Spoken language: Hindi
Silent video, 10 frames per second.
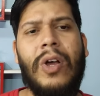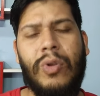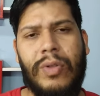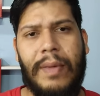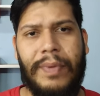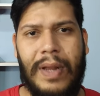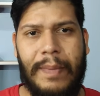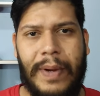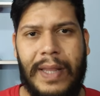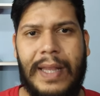तो सब्सक्राइब
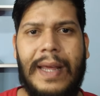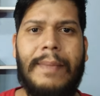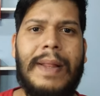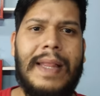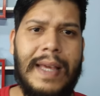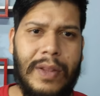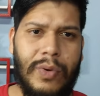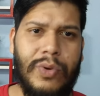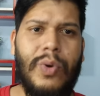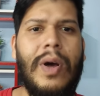कर देना है मिलते हैं
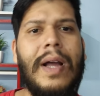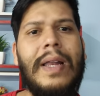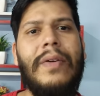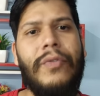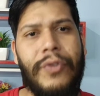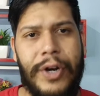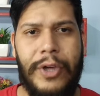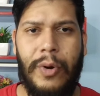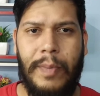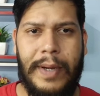दोस्तों अगली वीडियो